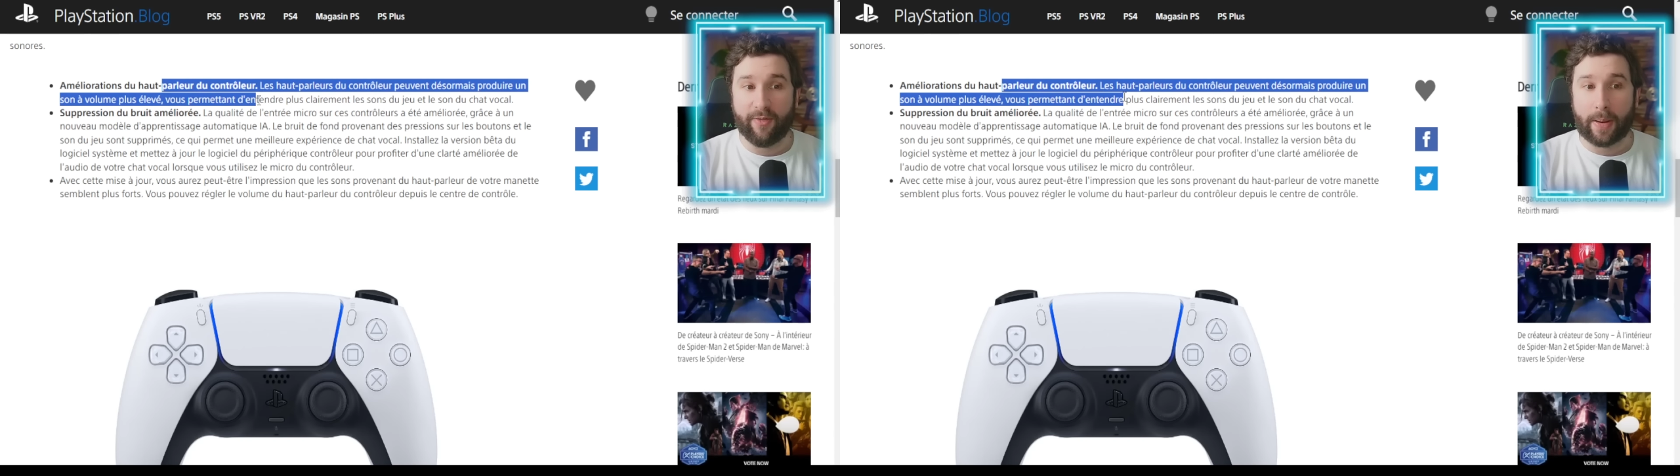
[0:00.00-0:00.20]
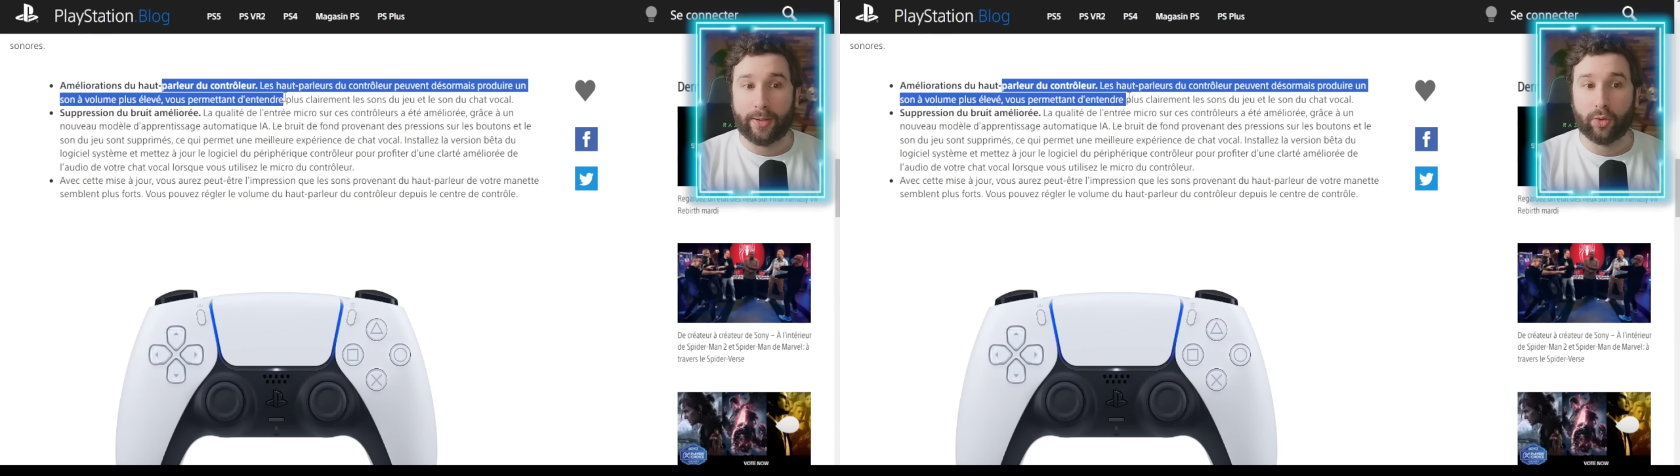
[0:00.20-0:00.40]

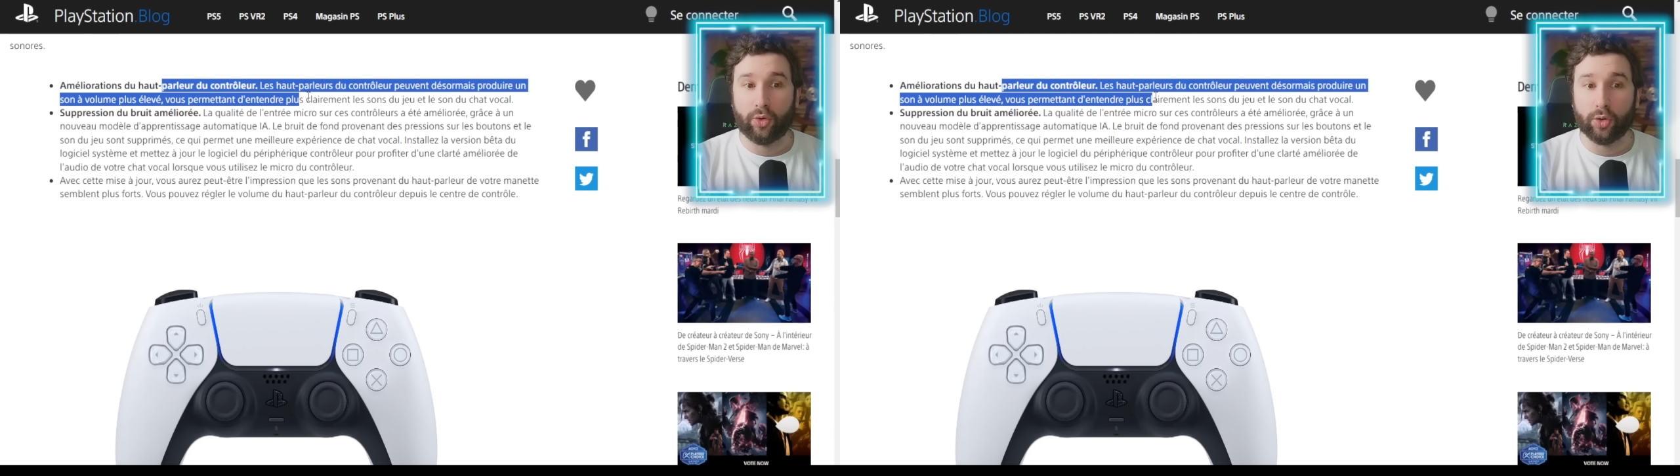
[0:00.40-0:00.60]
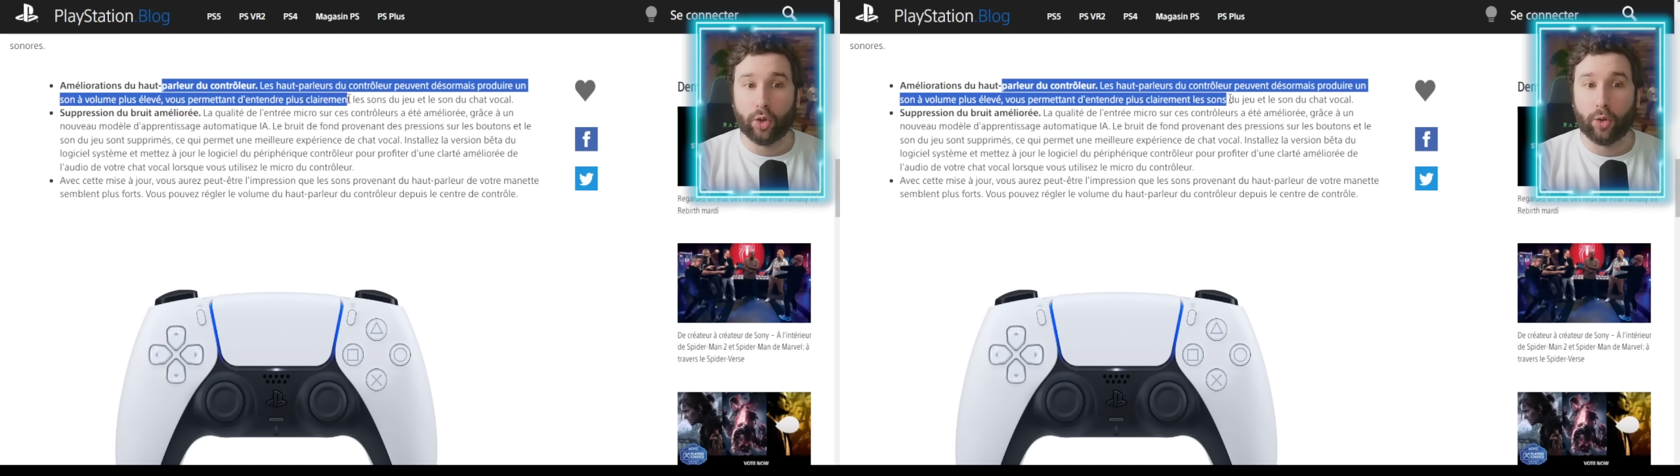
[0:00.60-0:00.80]
vous permettant
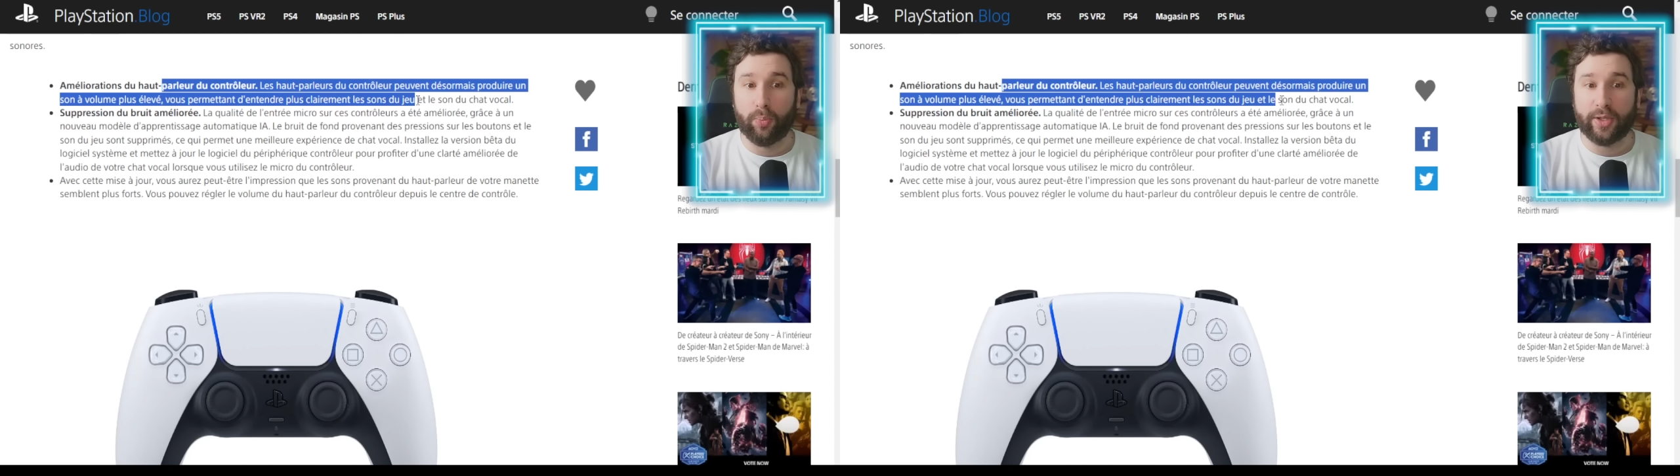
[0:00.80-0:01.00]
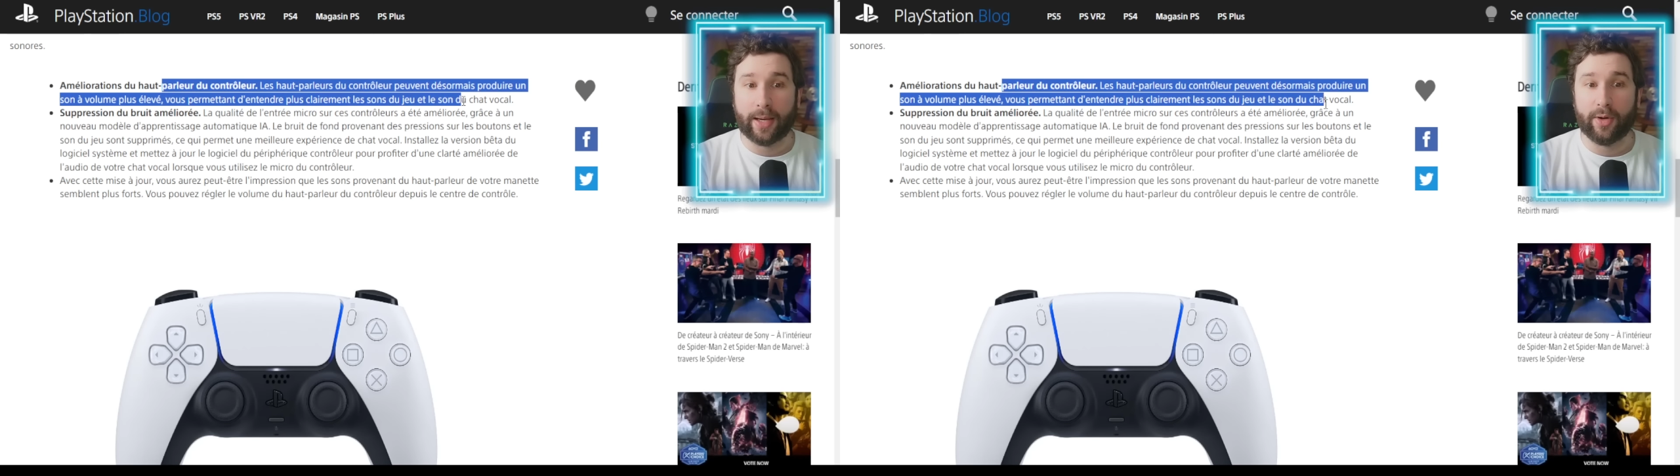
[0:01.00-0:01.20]
d'entendre
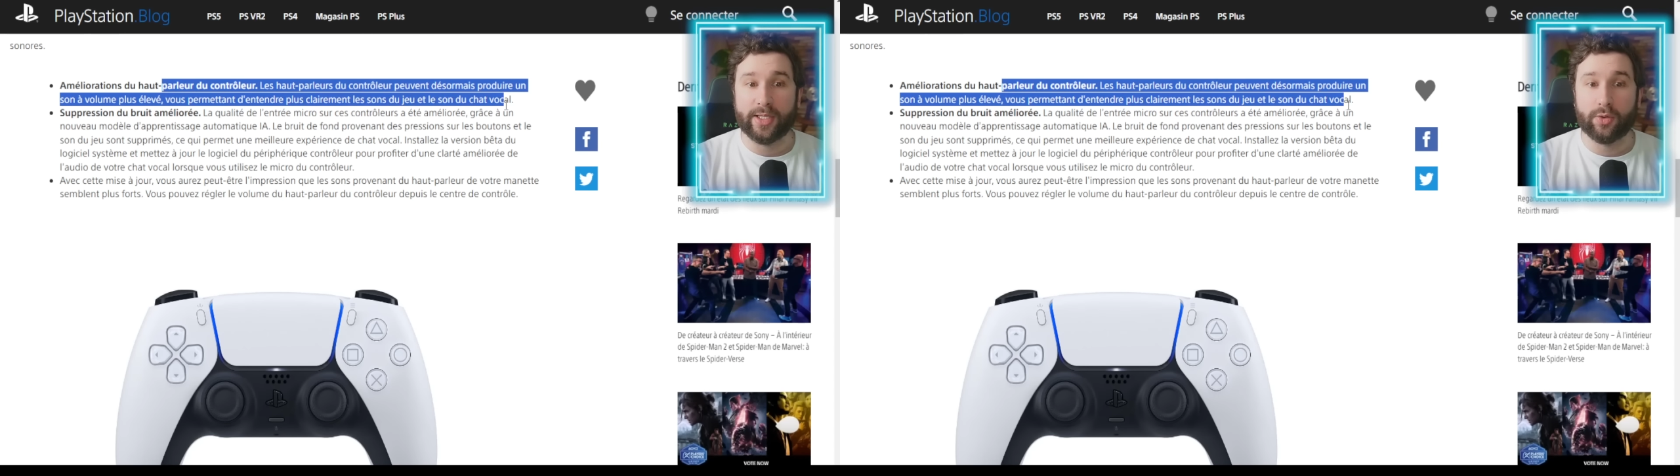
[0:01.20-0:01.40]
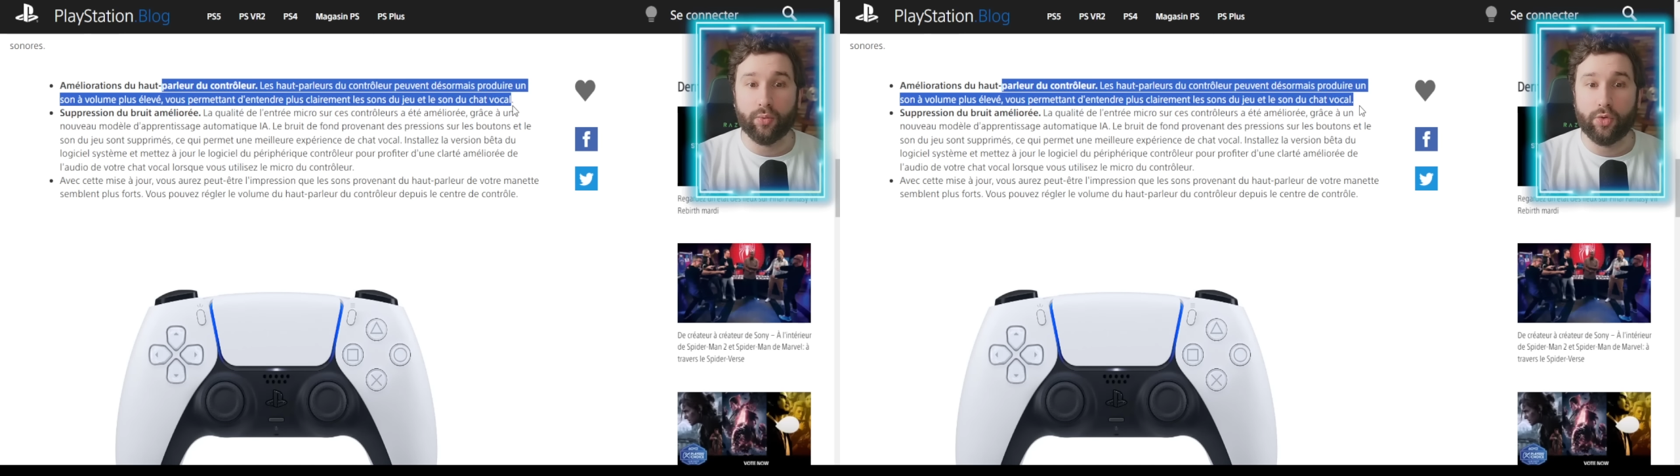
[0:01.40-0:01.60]
plus clairement les sons